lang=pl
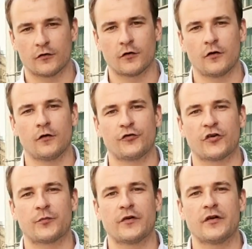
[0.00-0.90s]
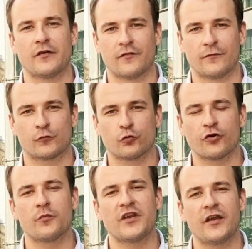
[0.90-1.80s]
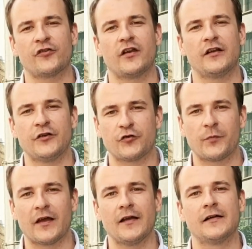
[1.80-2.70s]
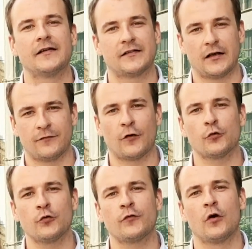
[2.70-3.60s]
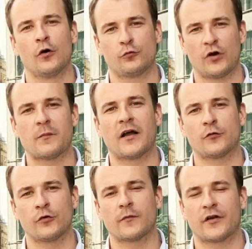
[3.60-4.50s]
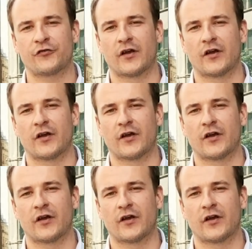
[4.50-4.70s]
RODO, chociażby w dużo mniejszej liczbie telefonów, które marnują nasz